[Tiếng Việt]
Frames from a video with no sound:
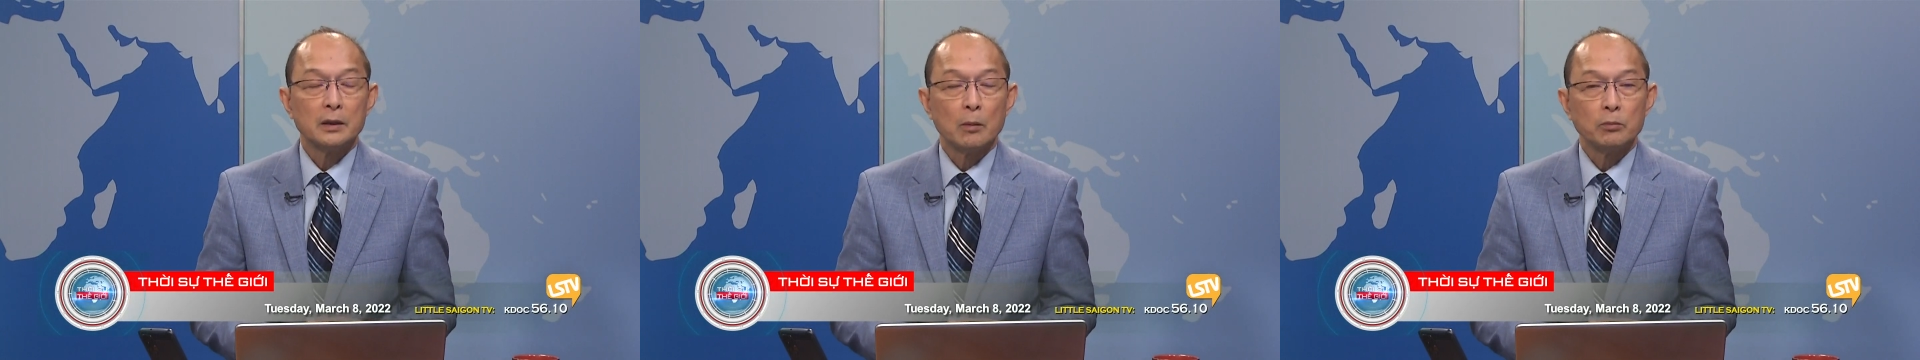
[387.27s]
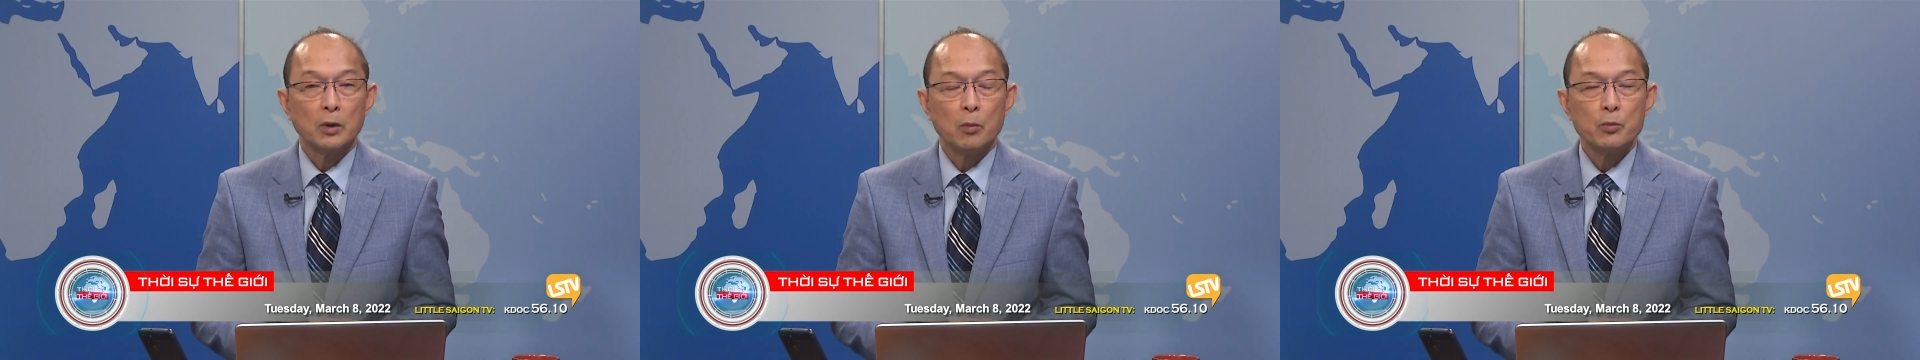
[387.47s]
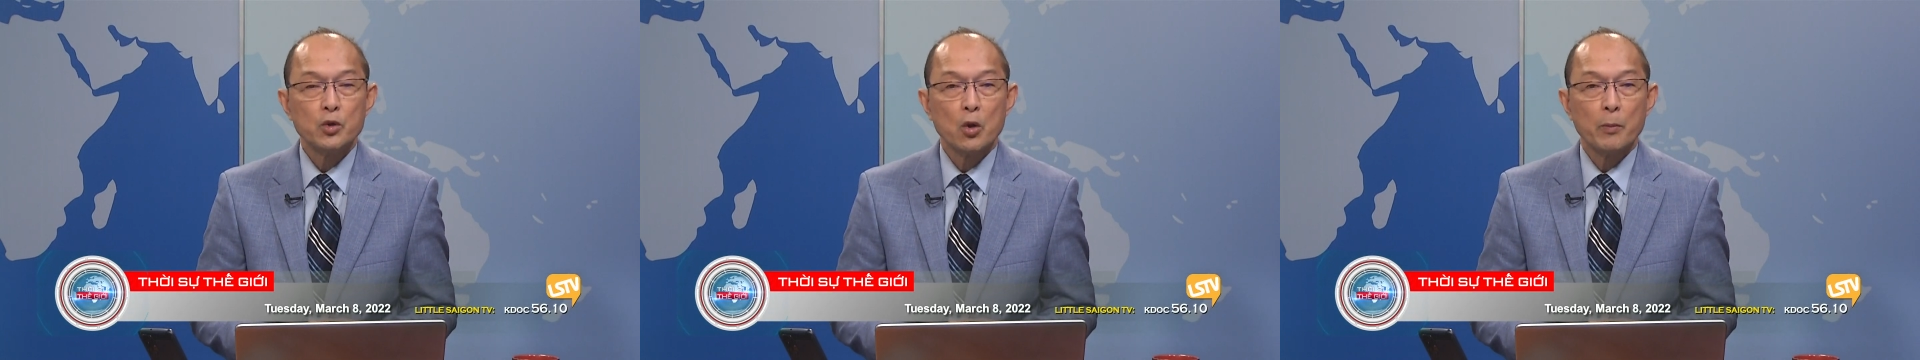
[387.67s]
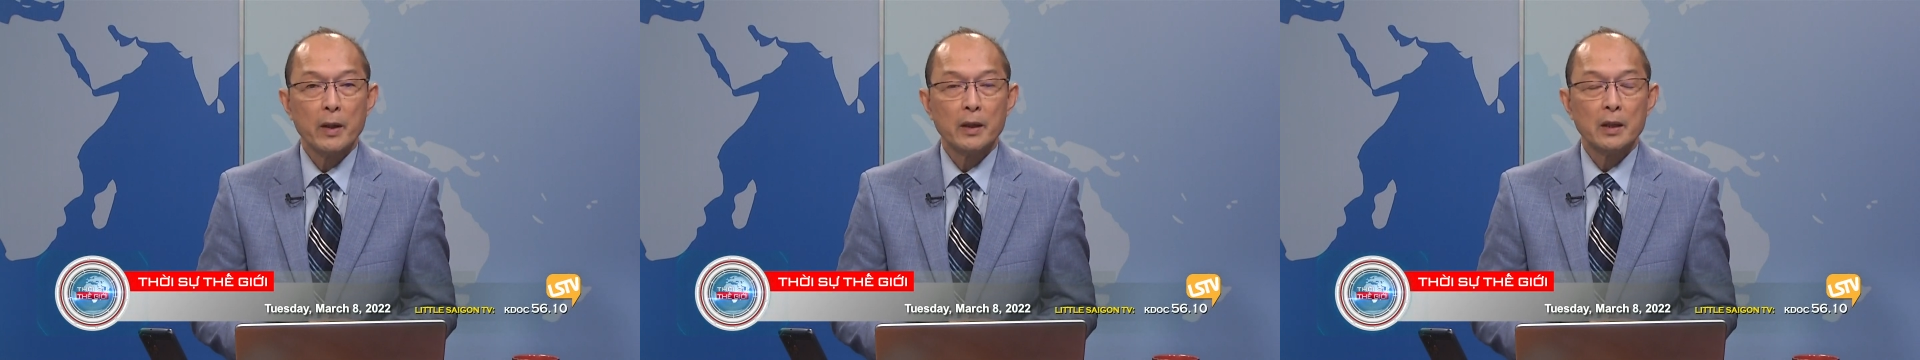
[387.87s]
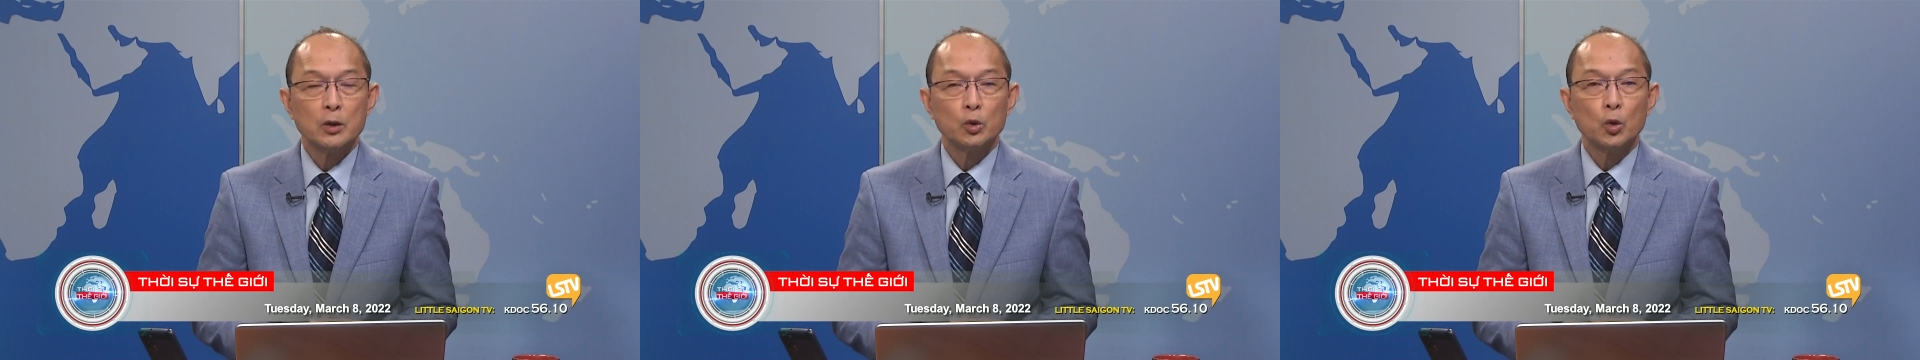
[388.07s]
Tổng thống Joe
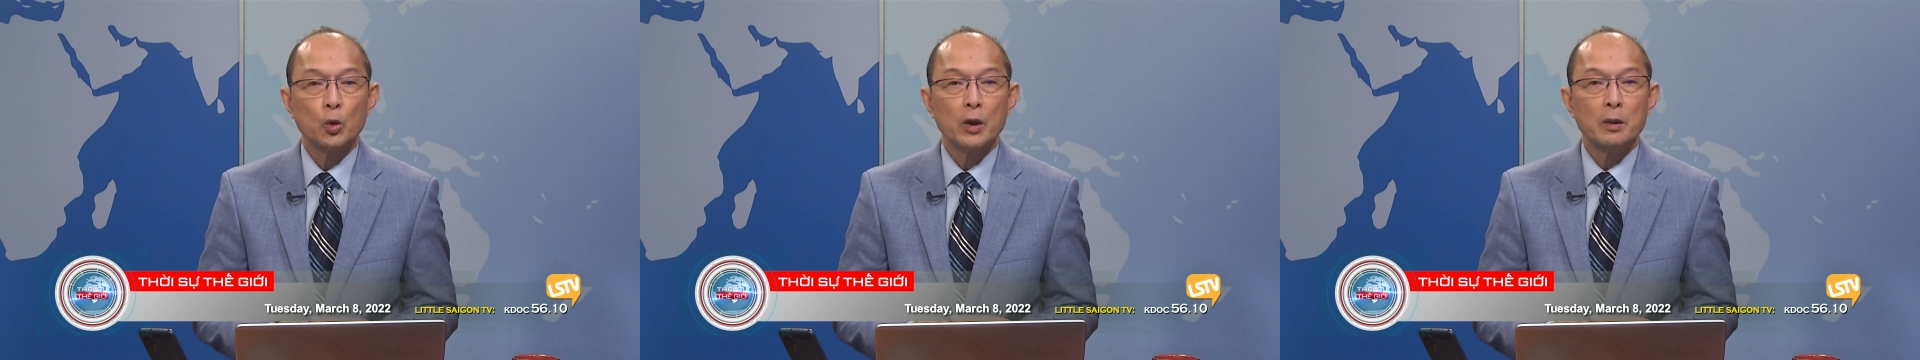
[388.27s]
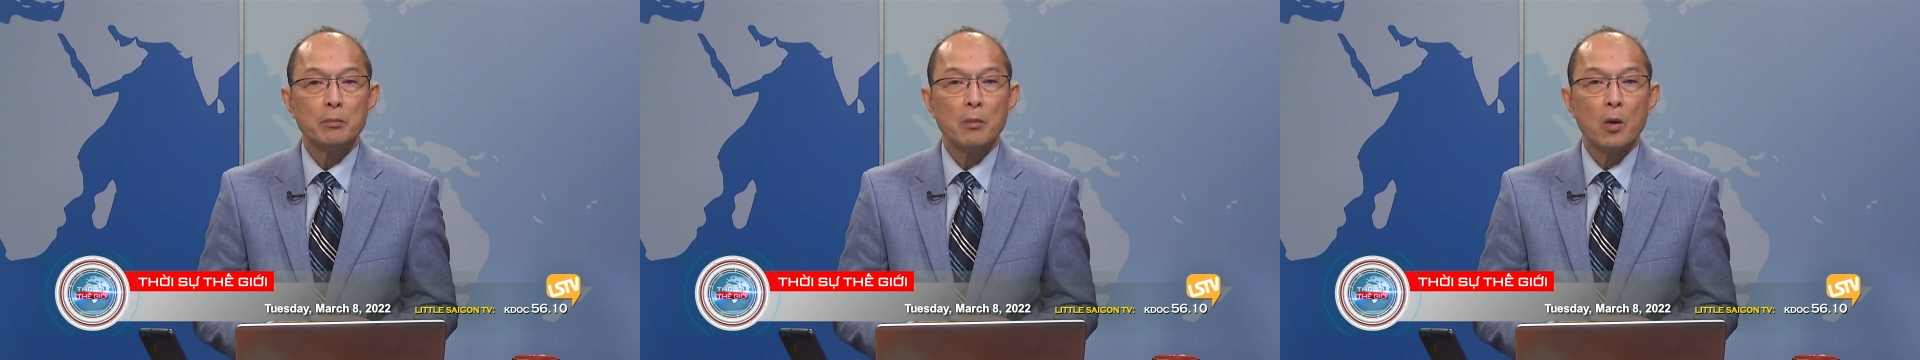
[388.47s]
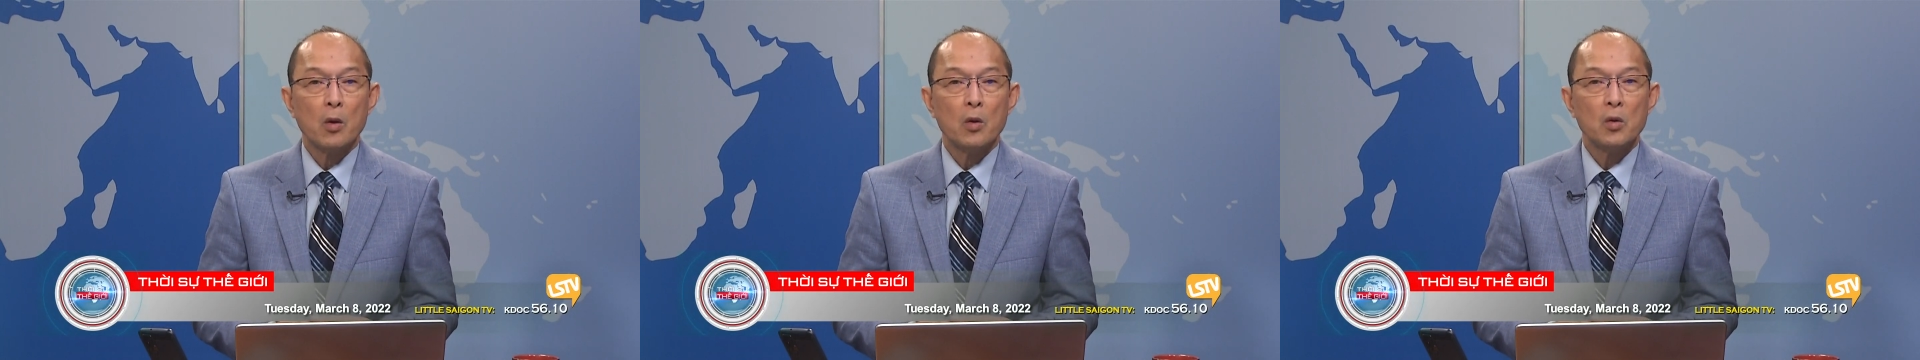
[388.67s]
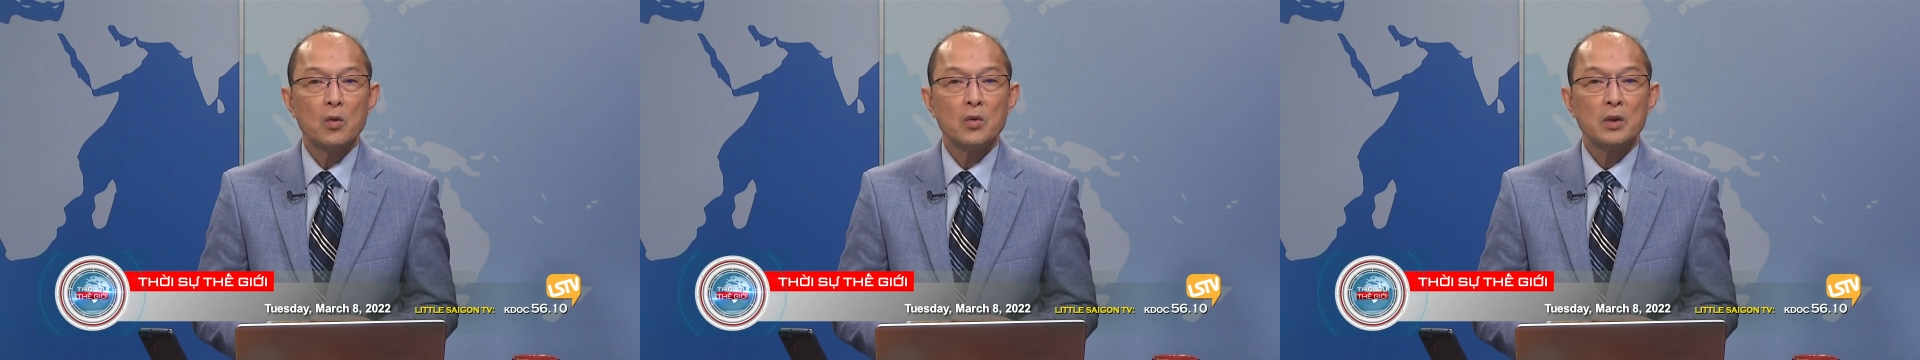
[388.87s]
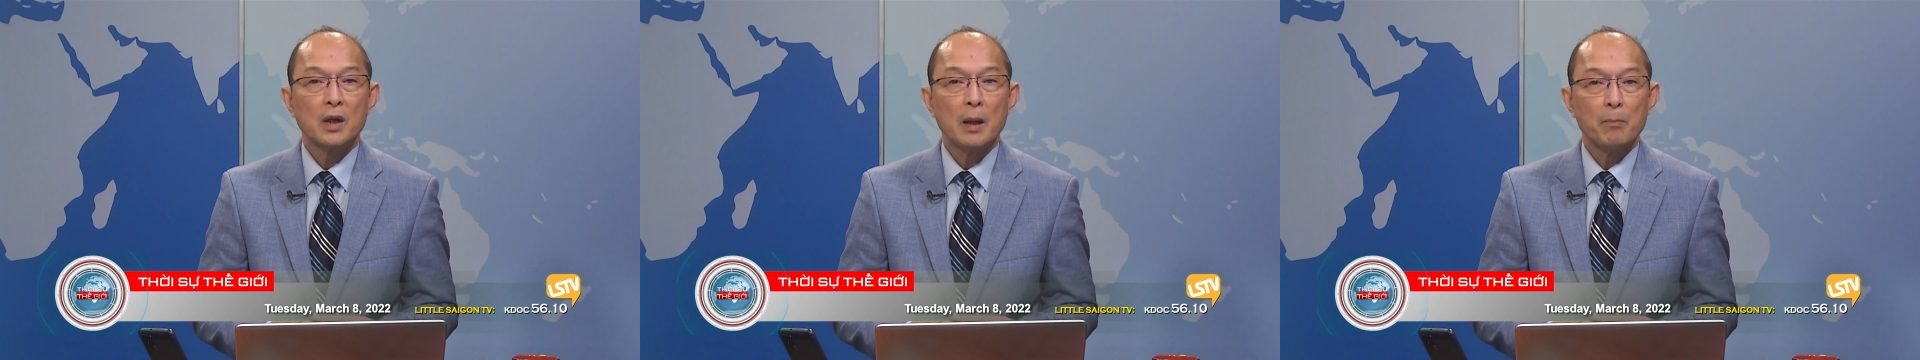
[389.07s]
Biden tuyên bố
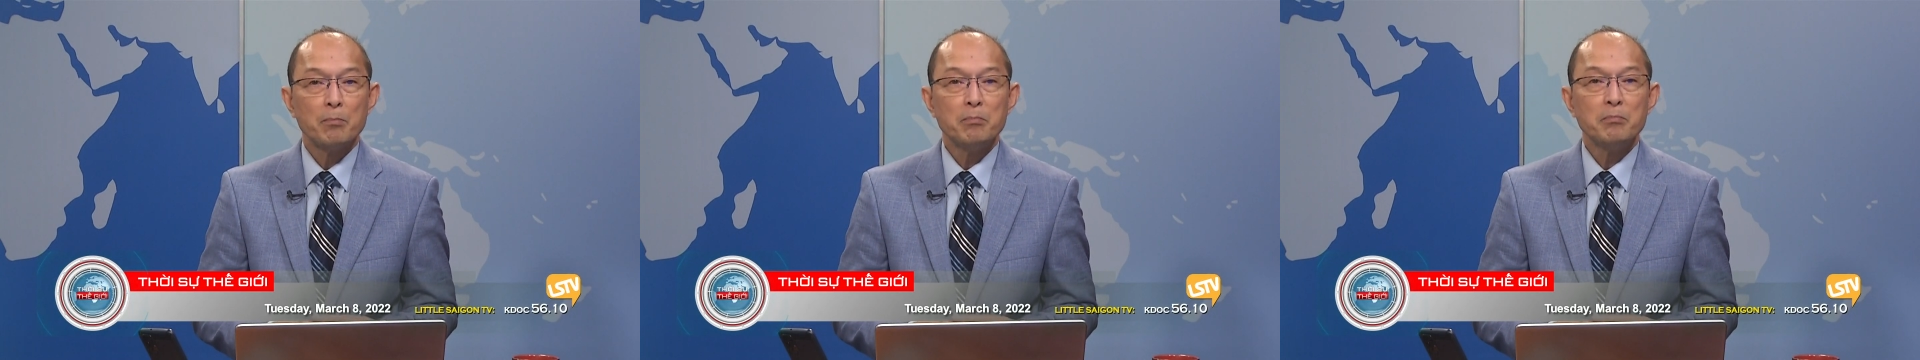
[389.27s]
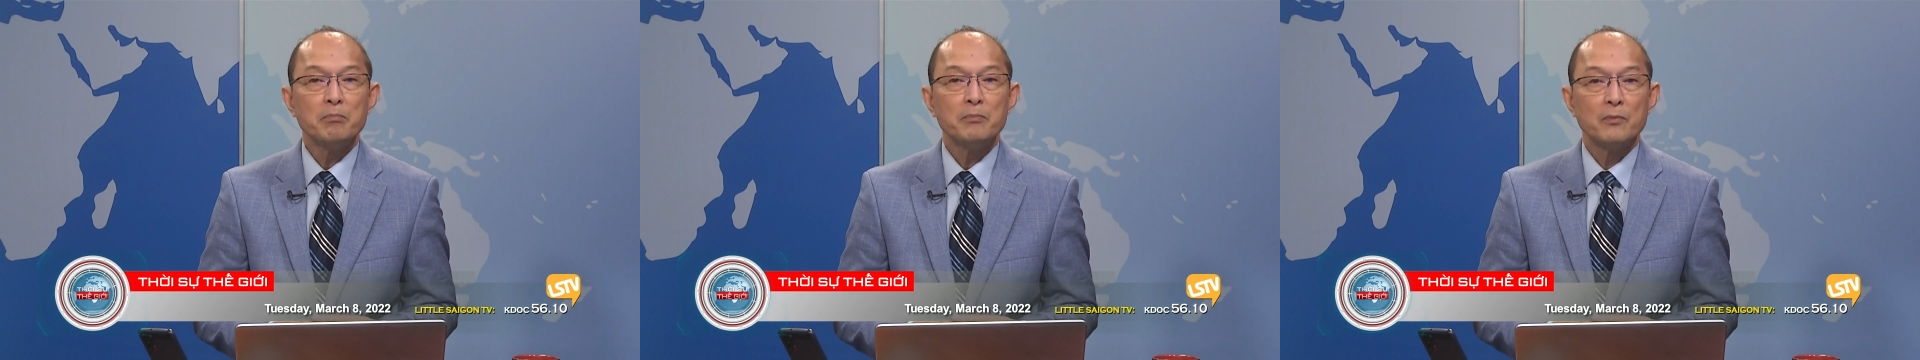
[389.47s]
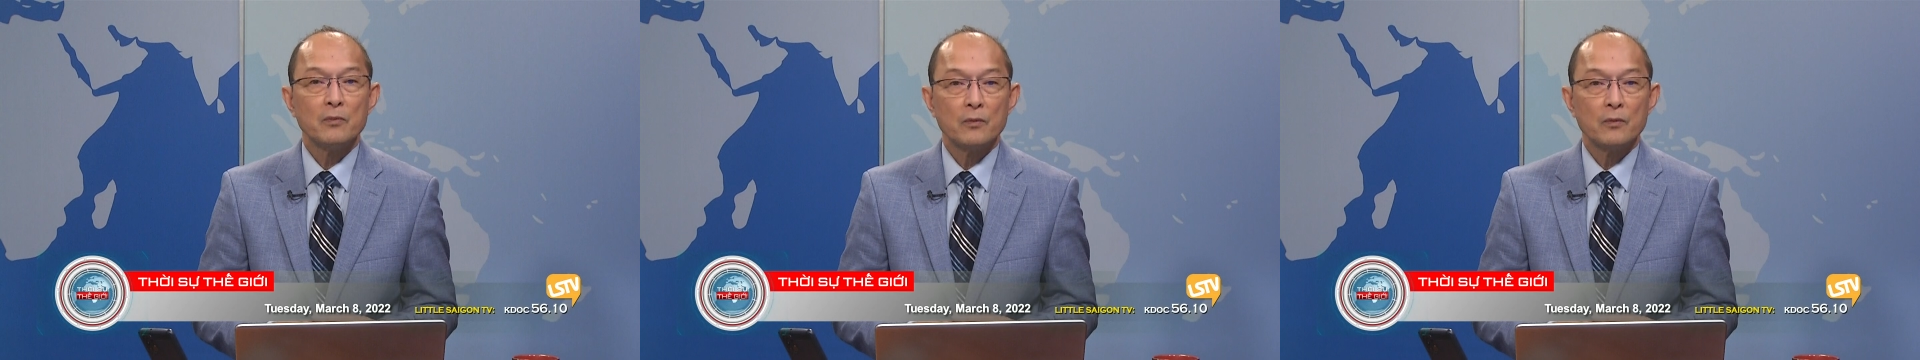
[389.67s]
cấm